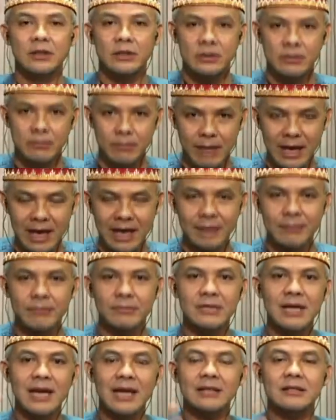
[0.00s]

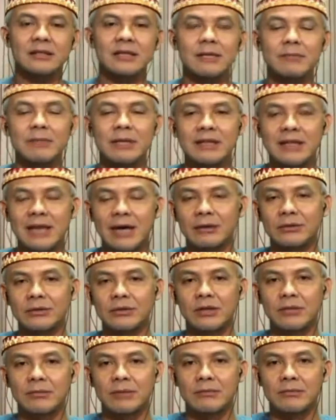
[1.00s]
malamnya diminta
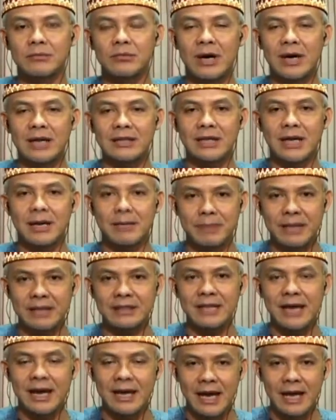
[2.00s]
untuk membuat apa
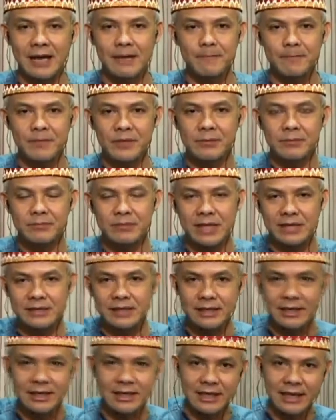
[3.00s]
jarak
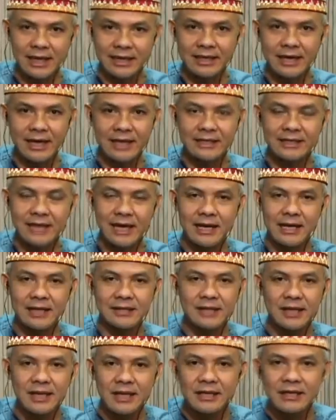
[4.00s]
biasanya dengan garis-garis
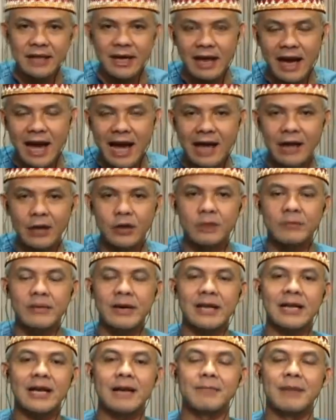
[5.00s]
dan alur
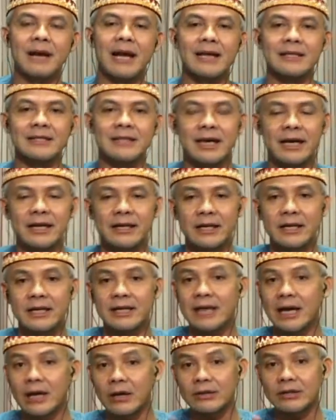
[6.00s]
mereka belanja.
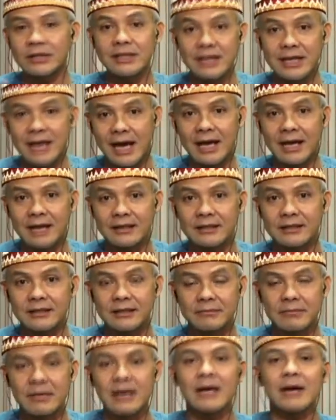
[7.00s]
Kalau tidak,
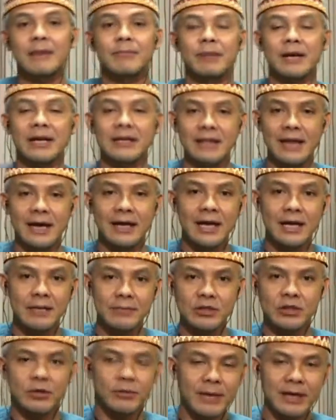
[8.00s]
maka perintahkan
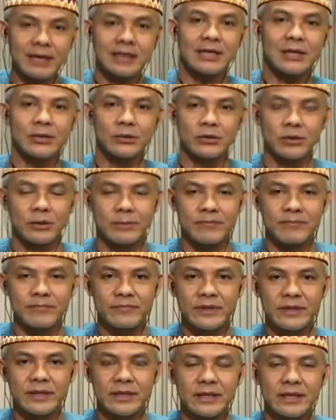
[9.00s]
besok paginya tutup.
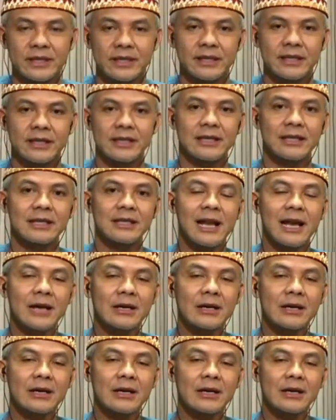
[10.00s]
Ini
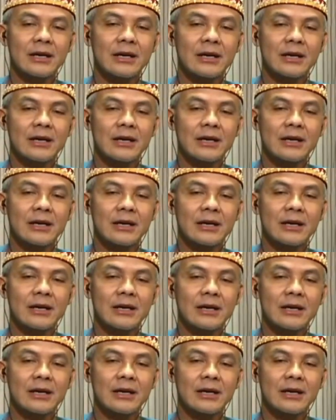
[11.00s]
dilakukan juga di
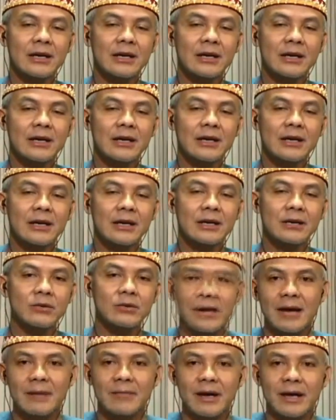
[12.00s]
Wonosobo pada hal yang
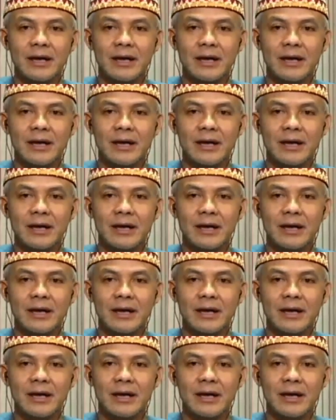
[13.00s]
sama.